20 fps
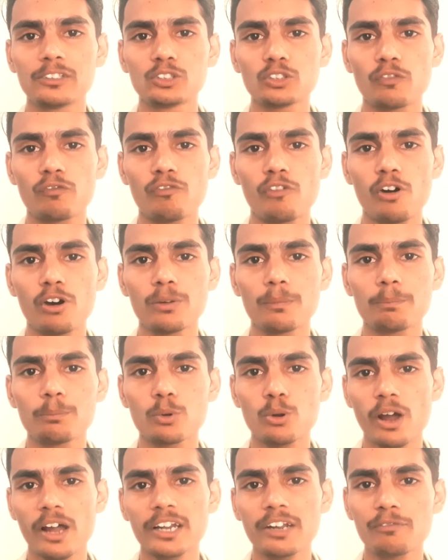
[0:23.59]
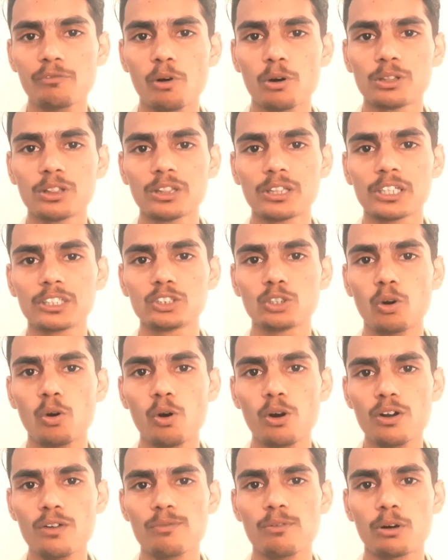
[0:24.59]
जो फ़ोन पुराने फ़ोन थे जो
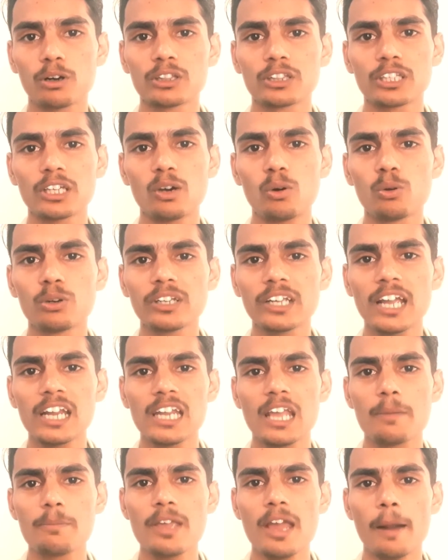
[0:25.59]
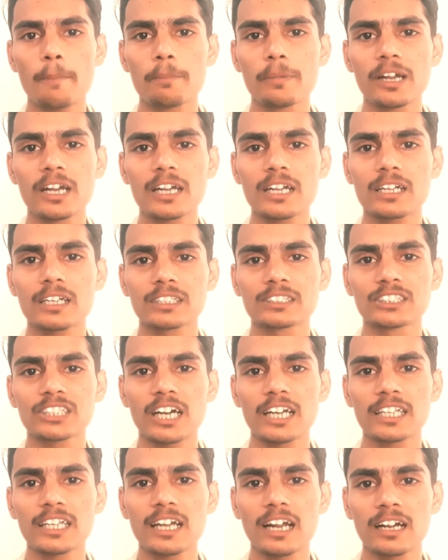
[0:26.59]
ओल्ड फ़ोन थे उनके लिए भी अपडेट
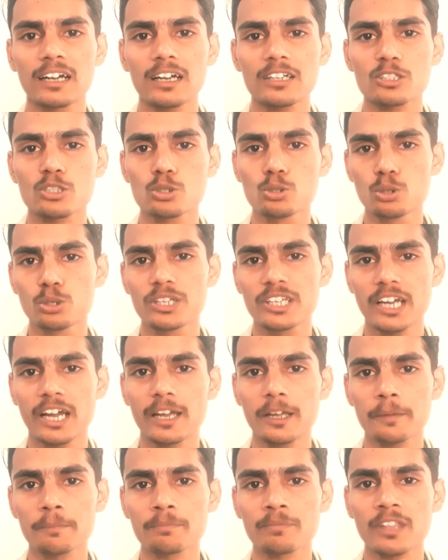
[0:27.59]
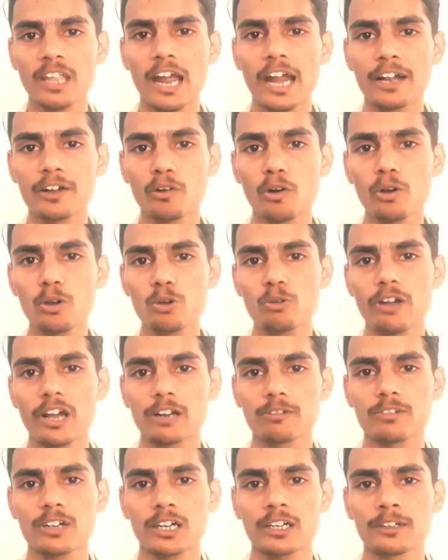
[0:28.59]
जारी करना शुरू किया है एंड्रॉयड
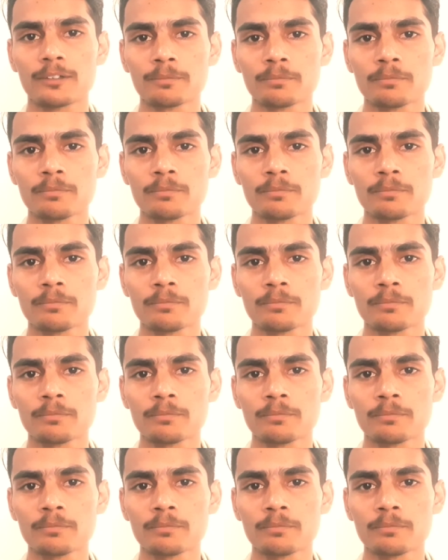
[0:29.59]
ट्वेल्व का